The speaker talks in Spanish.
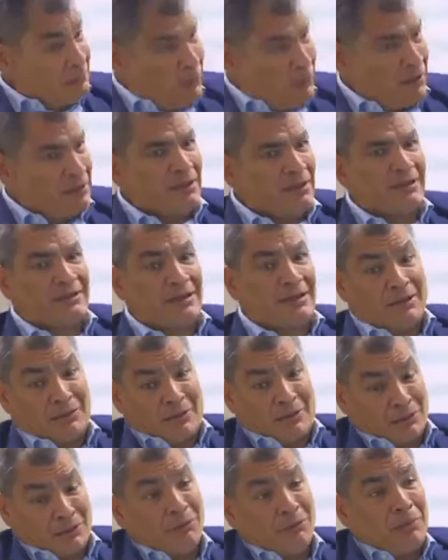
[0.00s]
y muy interesante,
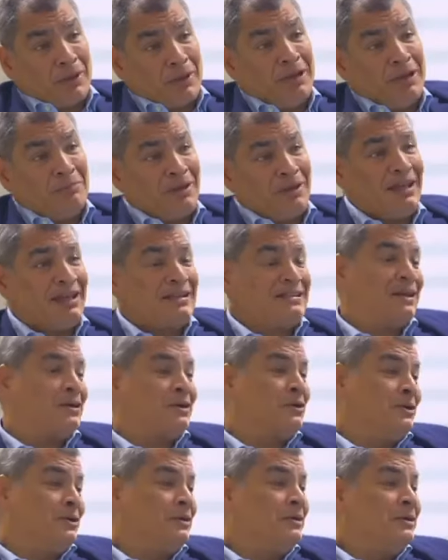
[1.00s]
porque somos un país en vías de
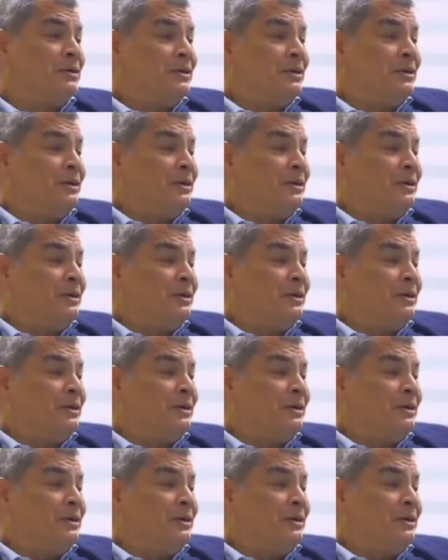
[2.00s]
desarrollo.